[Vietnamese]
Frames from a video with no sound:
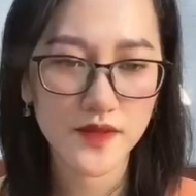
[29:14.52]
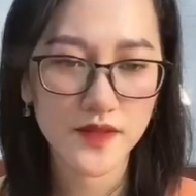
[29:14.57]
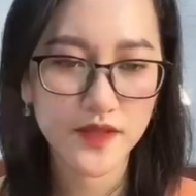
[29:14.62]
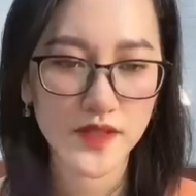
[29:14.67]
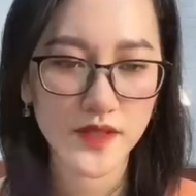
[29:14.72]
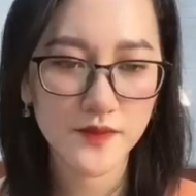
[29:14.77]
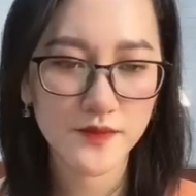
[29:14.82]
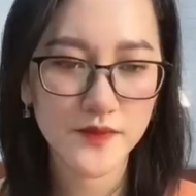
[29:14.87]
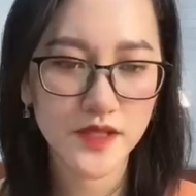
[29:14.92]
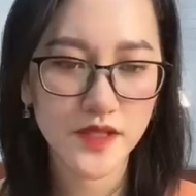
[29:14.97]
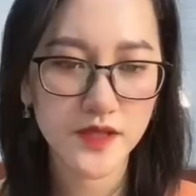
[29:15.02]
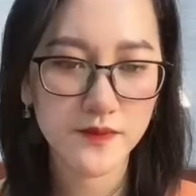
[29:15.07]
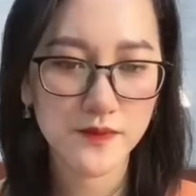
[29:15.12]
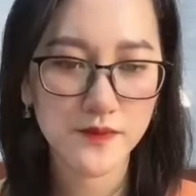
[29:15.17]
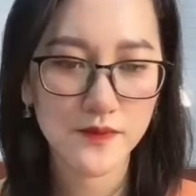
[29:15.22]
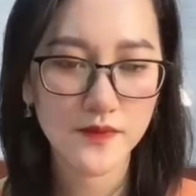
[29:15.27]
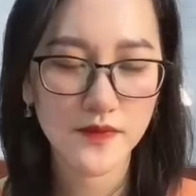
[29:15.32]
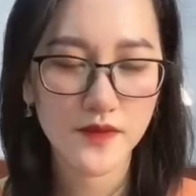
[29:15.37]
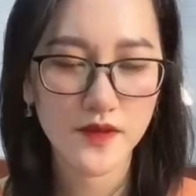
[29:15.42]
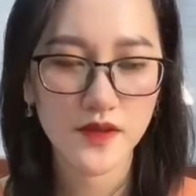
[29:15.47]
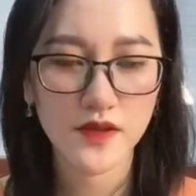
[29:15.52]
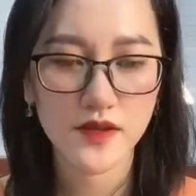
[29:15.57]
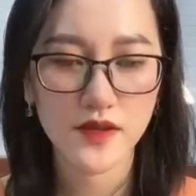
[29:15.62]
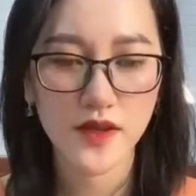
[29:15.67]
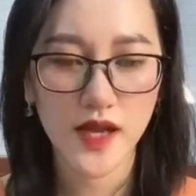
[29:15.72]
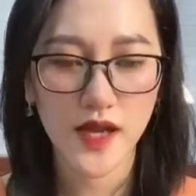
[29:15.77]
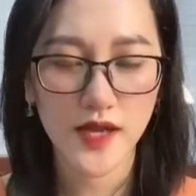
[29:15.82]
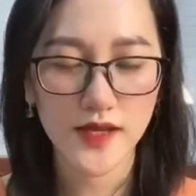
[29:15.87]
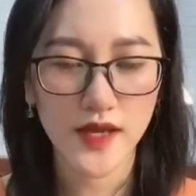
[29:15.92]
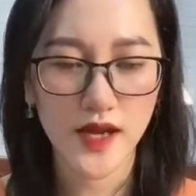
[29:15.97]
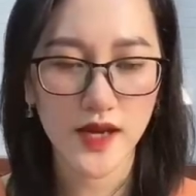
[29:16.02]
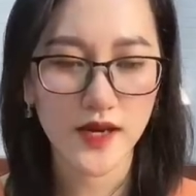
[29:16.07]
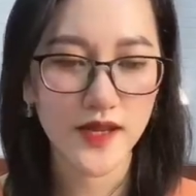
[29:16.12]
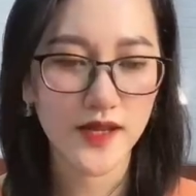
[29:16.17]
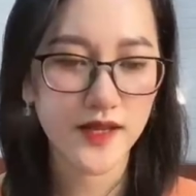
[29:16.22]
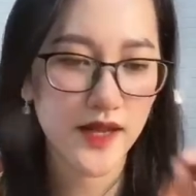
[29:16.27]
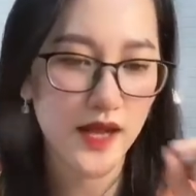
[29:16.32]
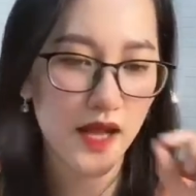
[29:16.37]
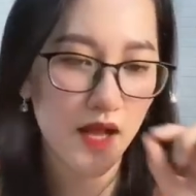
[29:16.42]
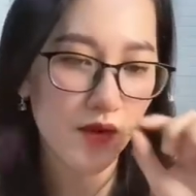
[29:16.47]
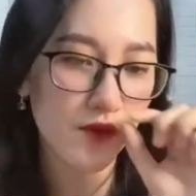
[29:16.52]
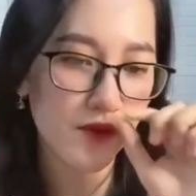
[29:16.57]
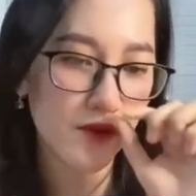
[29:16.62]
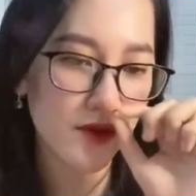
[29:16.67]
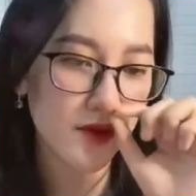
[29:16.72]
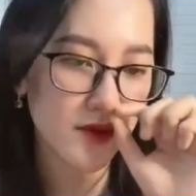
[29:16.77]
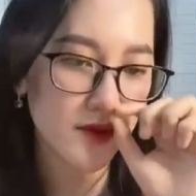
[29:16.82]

Chíp chíp. Ánh nắng lên cao